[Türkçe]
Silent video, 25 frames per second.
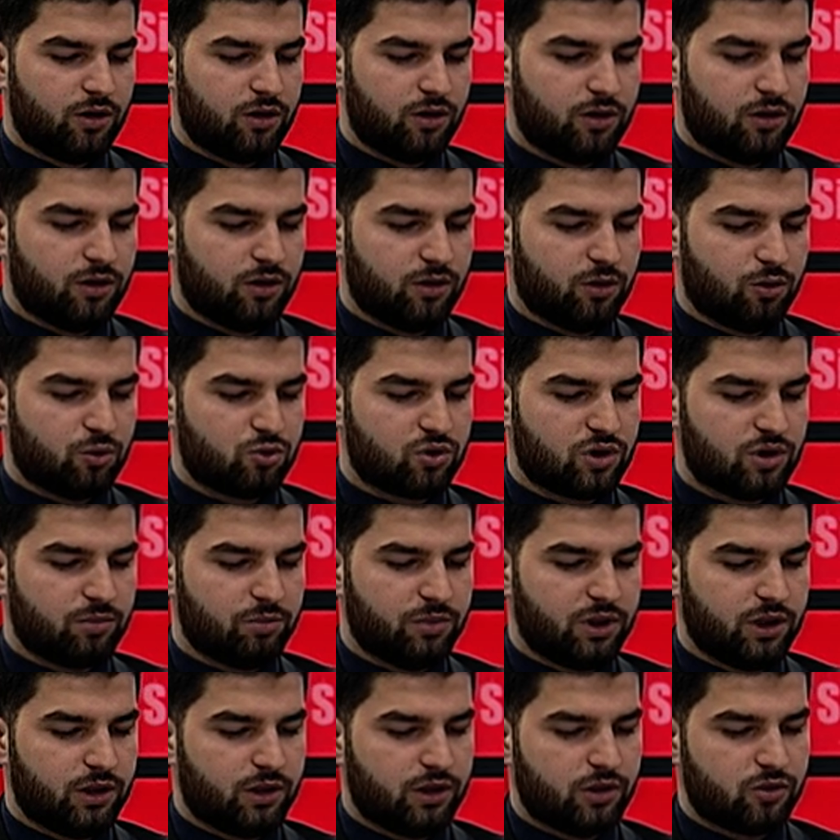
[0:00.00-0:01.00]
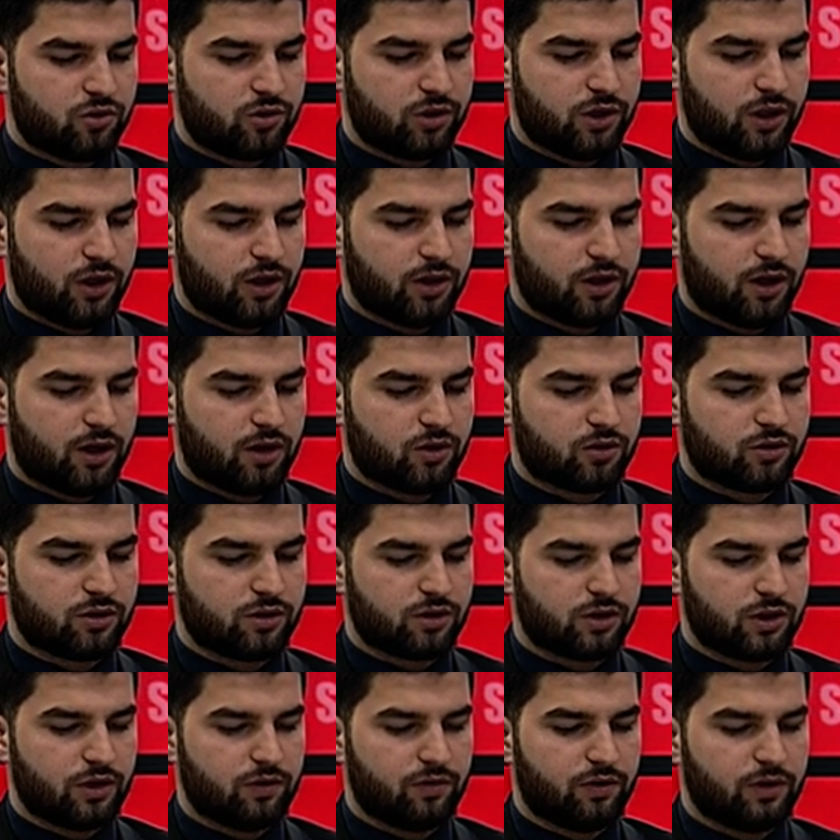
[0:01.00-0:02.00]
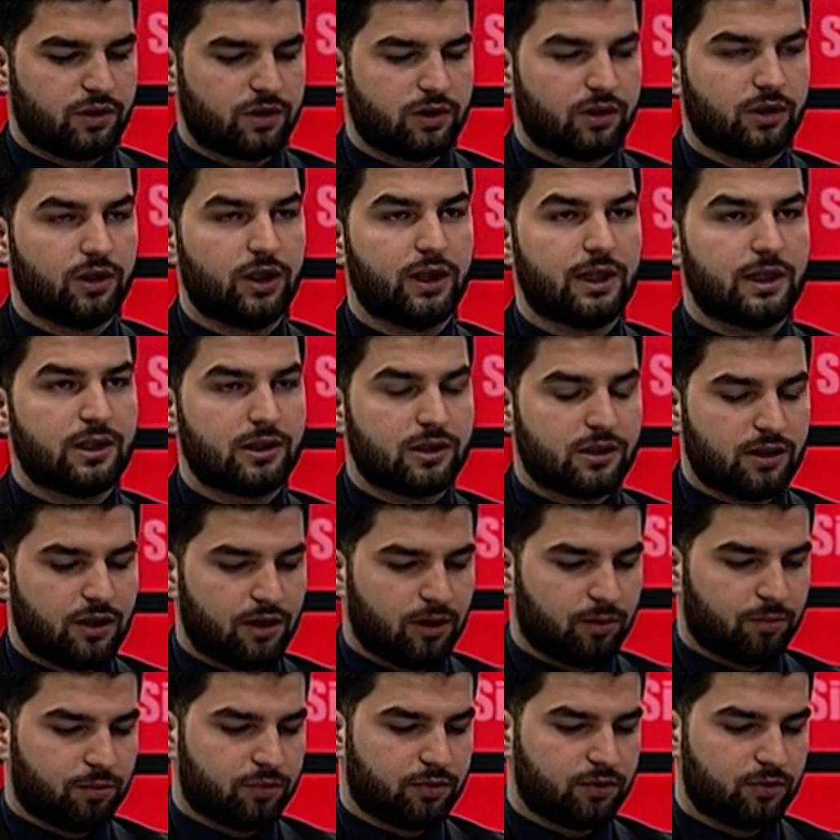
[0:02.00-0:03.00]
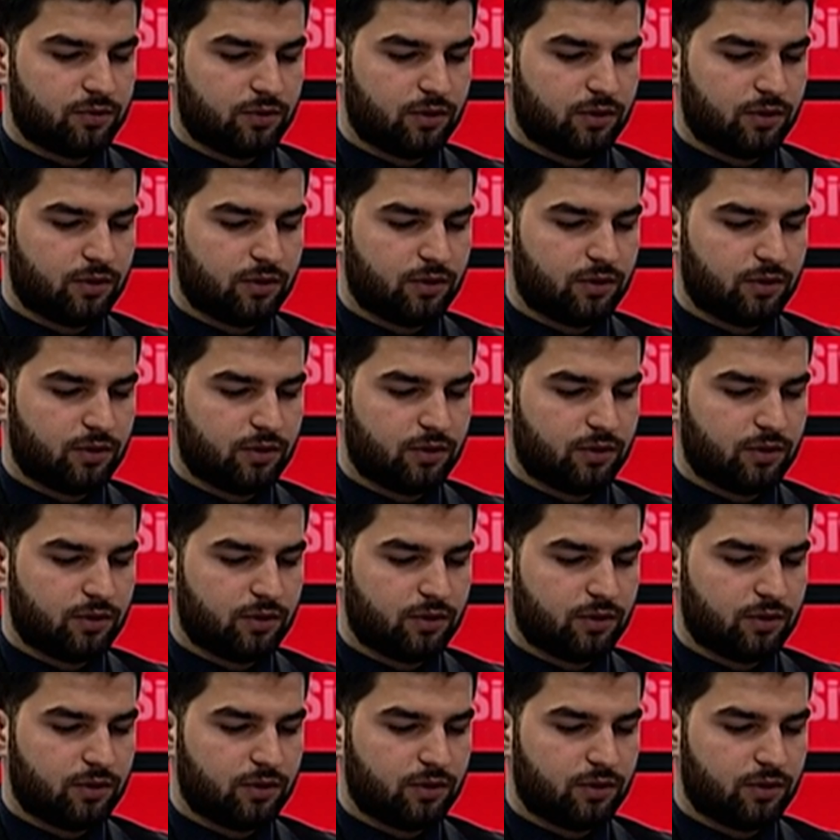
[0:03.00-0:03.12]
E, hocam bir kişiye karşı sevgisini gizleyip,